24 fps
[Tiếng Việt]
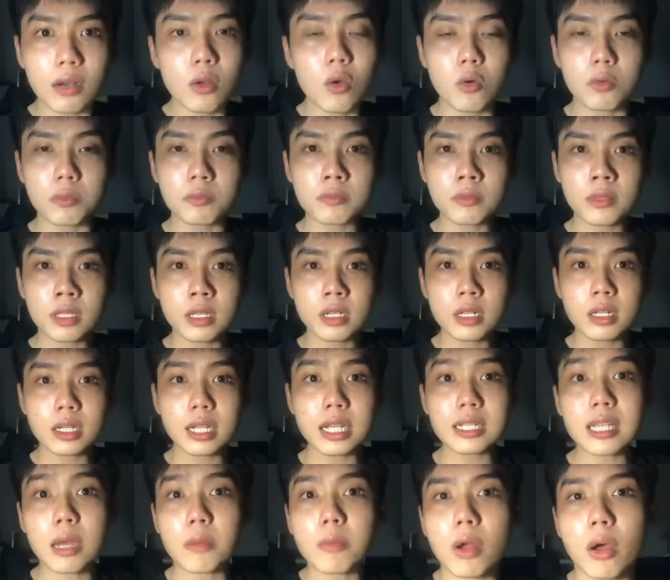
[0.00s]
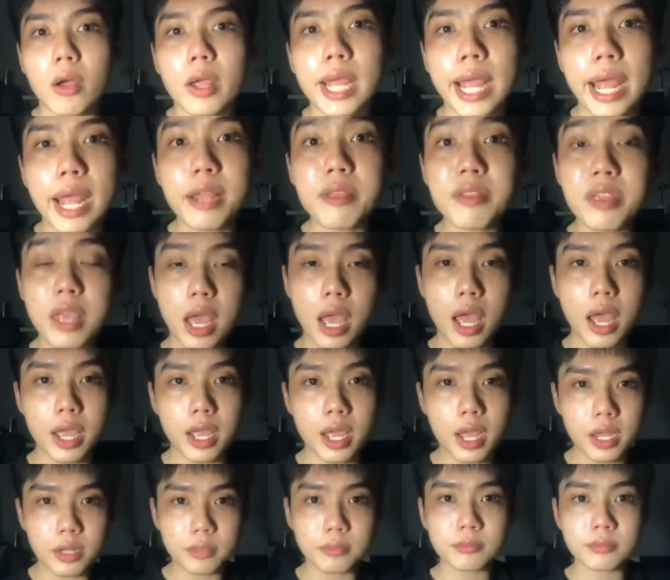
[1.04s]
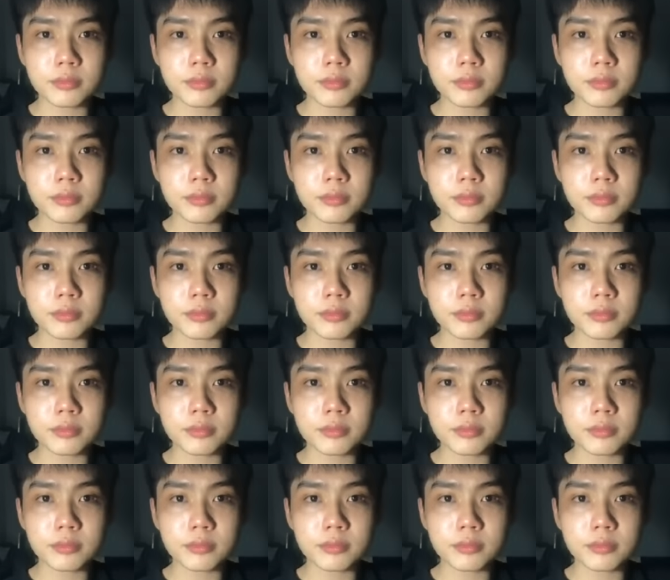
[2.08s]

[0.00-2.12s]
luôn cái xong rồi hả về á